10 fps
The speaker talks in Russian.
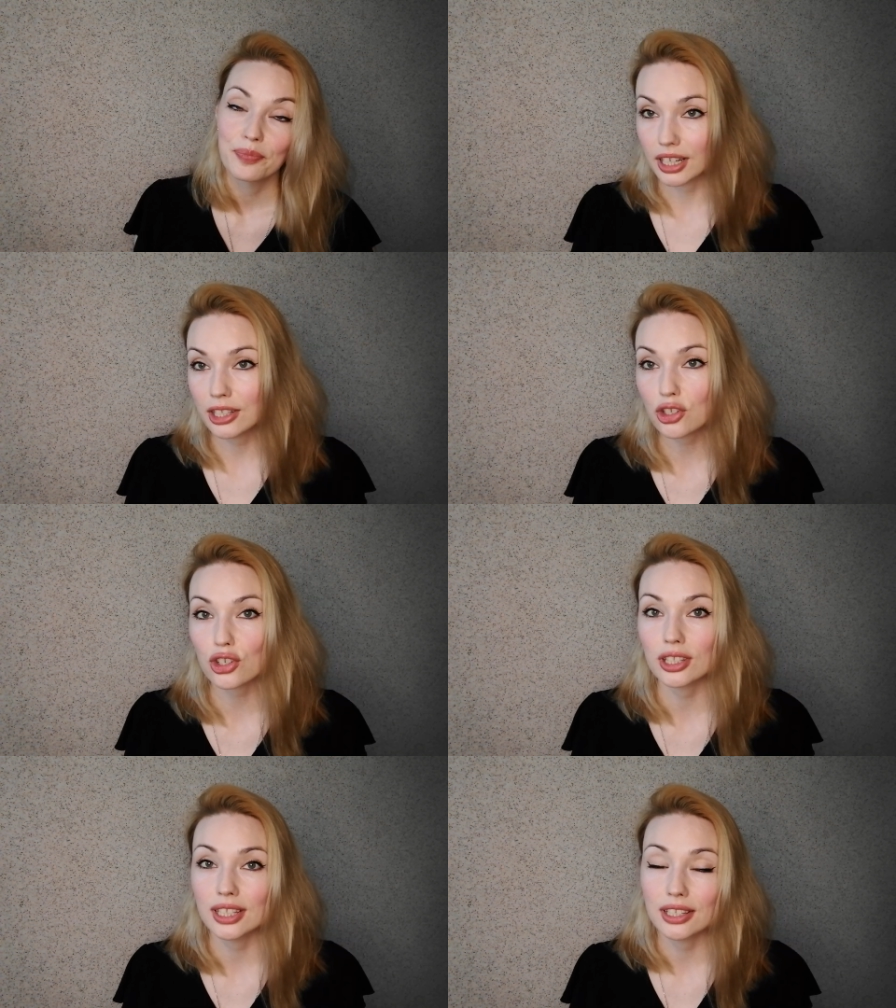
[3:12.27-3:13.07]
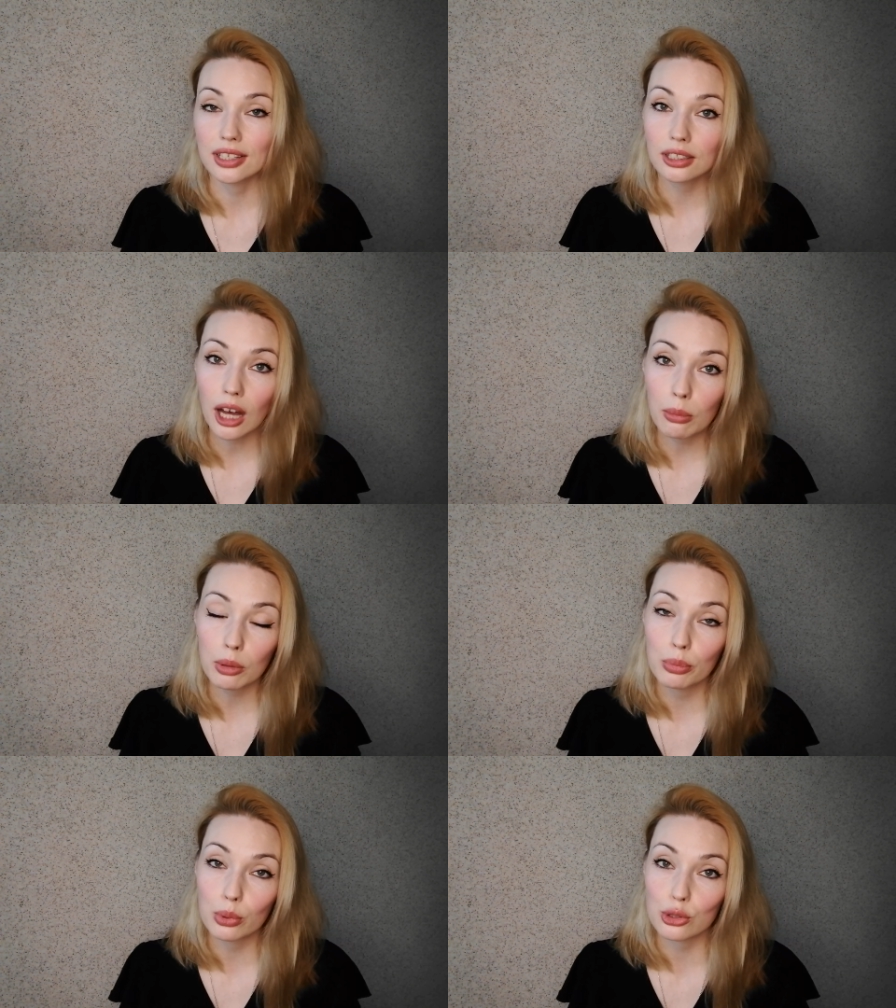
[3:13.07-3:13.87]
Конечно же, это не
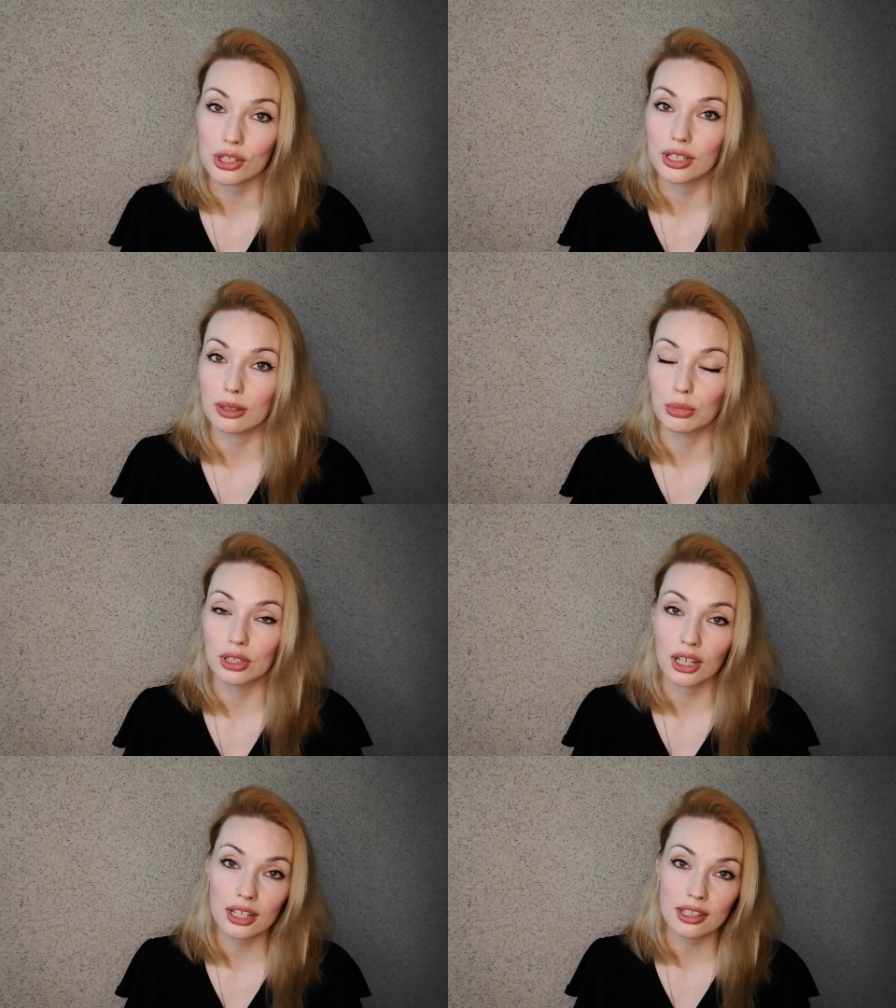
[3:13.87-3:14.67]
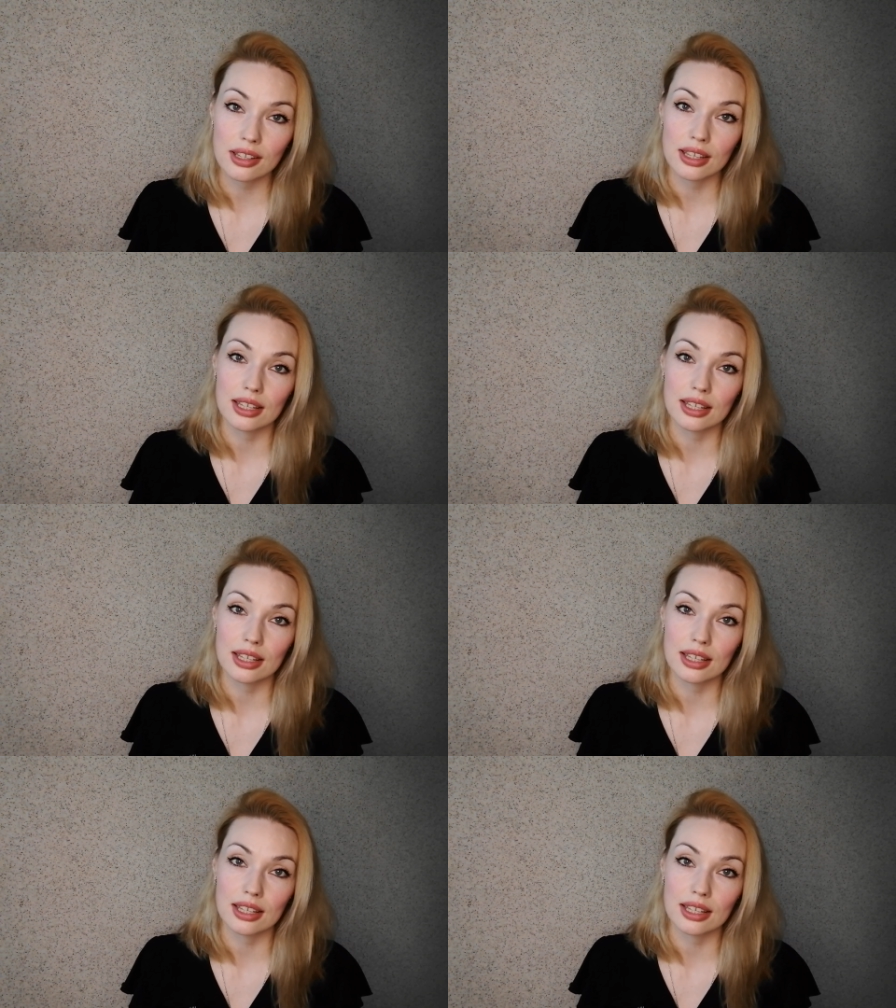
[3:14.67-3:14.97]
реклама, просто рекомендация.